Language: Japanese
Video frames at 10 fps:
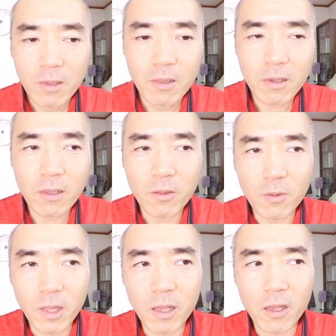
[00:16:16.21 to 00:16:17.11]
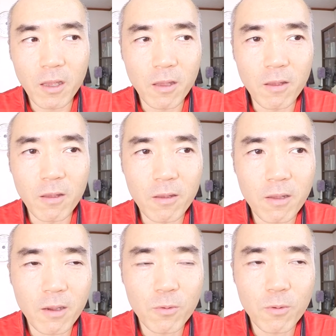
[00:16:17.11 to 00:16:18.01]
だけどね、
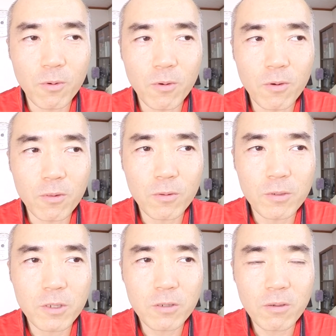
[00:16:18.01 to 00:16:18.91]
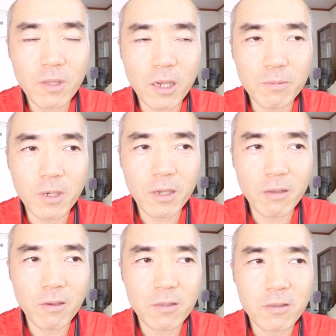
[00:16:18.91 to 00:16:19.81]
あの、土地用の油揚
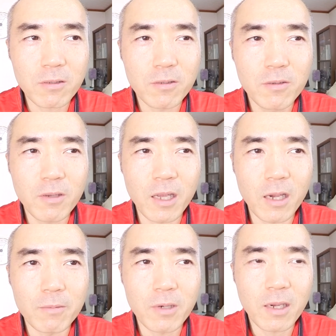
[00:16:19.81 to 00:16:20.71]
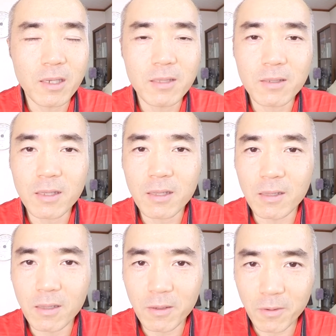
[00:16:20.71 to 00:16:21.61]
げはすっごい油がきつかった
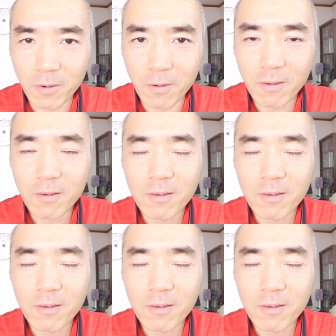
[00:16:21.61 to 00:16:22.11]
んだけど、